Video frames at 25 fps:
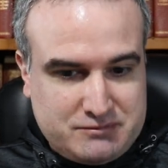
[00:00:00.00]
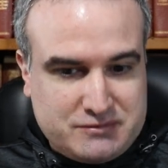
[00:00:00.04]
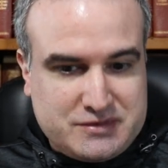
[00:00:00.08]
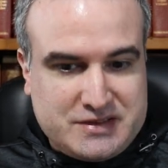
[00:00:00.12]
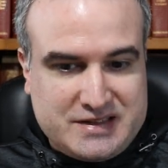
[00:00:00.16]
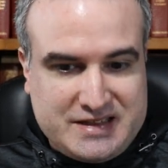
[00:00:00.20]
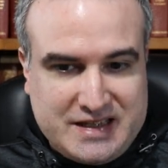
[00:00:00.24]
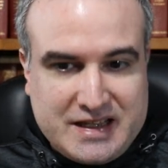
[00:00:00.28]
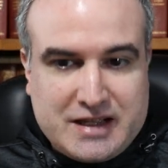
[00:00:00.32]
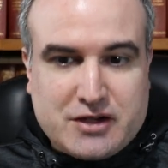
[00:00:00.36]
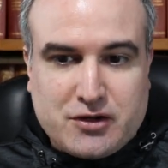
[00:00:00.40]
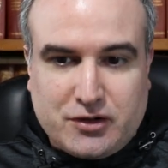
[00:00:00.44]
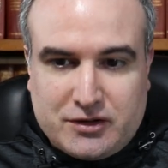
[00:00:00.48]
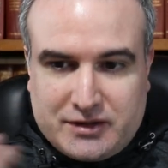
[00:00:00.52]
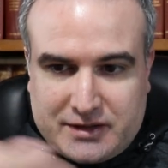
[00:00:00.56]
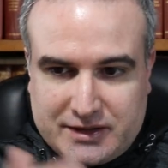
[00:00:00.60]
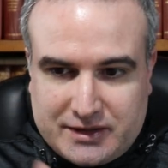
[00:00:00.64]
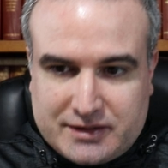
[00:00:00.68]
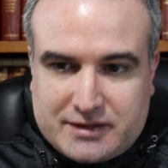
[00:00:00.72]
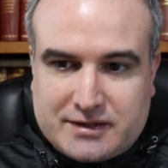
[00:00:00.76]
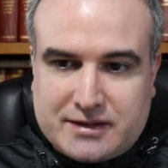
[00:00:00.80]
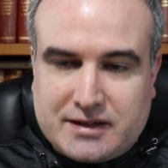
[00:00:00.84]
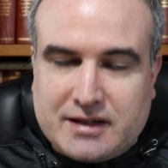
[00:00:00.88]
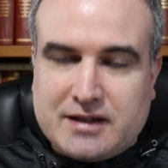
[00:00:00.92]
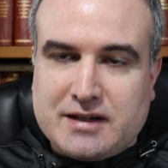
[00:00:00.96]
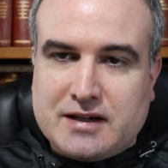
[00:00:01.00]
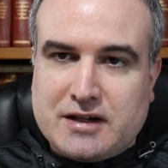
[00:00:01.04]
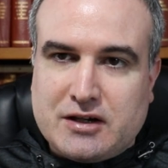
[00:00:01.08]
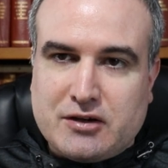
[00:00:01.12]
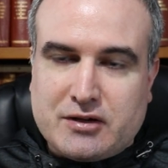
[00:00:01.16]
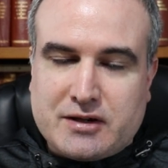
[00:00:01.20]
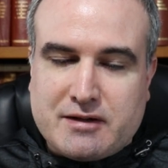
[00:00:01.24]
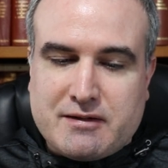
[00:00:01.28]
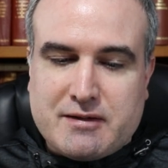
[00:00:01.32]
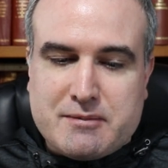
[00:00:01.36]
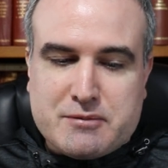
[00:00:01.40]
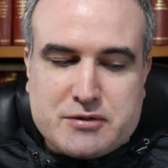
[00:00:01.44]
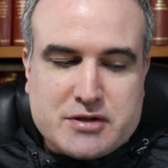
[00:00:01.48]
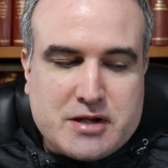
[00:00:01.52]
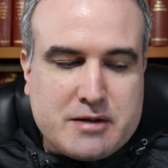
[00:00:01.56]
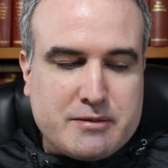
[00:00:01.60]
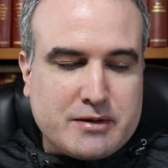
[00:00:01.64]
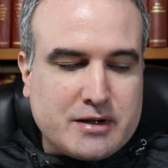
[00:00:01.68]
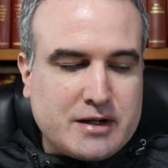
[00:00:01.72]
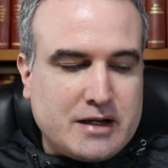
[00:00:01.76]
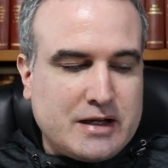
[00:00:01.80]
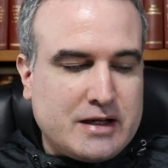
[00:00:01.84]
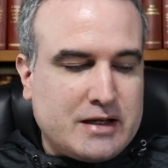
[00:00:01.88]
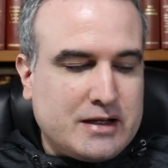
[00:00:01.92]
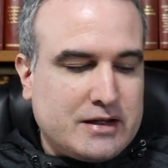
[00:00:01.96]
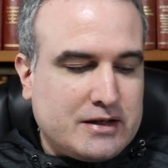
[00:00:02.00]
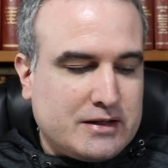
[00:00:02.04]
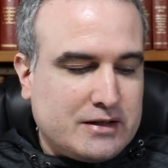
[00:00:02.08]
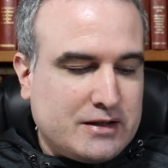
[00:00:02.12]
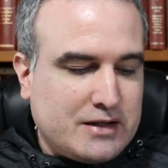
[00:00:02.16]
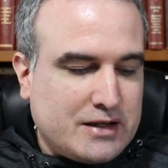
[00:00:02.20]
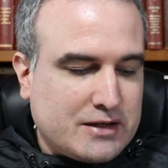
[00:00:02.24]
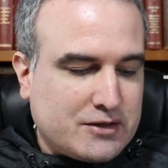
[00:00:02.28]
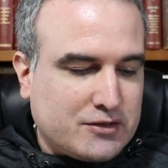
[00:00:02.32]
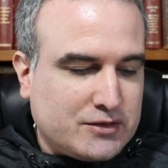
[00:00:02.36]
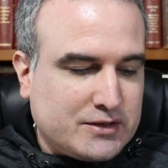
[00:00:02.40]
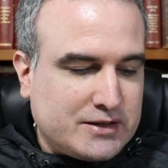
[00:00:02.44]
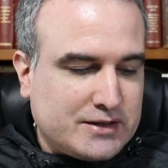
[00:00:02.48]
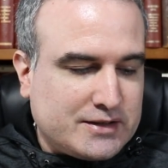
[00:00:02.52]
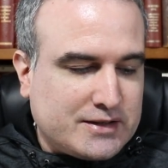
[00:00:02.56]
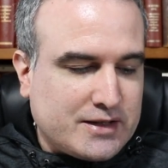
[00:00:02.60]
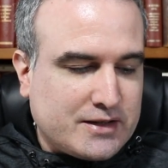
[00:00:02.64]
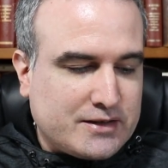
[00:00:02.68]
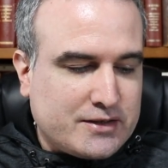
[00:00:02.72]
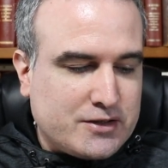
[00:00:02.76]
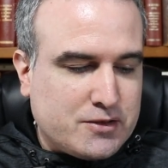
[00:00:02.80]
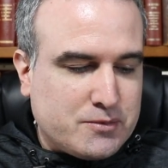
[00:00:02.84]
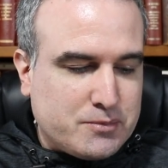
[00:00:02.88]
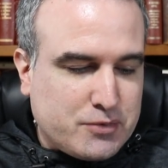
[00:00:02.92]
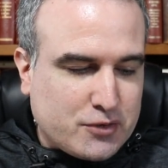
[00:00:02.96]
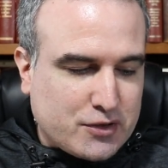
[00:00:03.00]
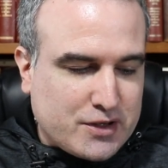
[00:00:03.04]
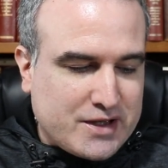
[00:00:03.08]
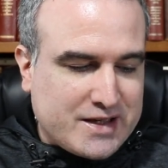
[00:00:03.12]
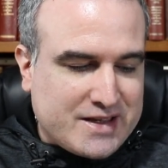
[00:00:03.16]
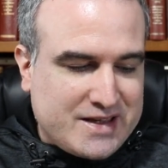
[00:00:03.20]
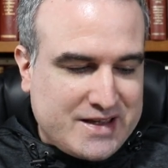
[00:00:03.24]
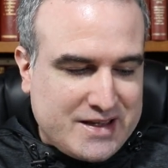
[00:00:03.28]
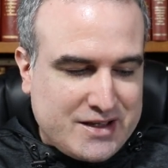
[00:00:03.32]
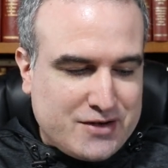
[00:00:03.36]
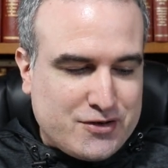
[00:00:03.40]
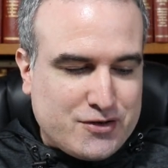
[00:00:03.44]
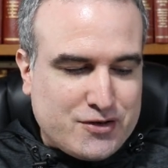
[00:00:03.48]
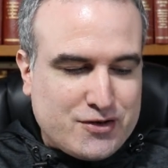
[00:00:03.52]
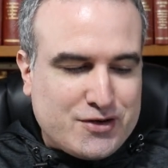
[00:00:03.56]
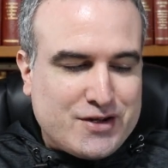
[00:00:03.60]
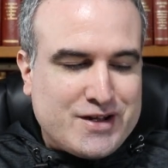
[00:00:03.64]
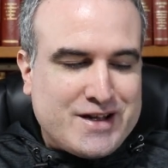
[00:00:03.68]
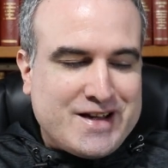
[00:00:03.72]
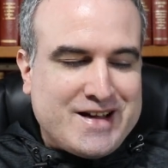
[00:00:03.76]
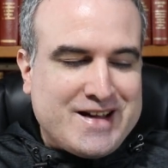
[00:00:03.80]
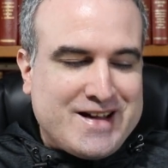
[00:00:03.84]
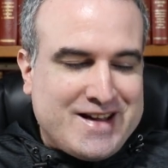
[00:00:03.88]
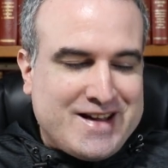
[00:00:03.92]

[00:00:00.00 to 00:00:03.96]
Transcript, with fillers: Sí contesta, ahora vamos a ver la, la contestación porque quiero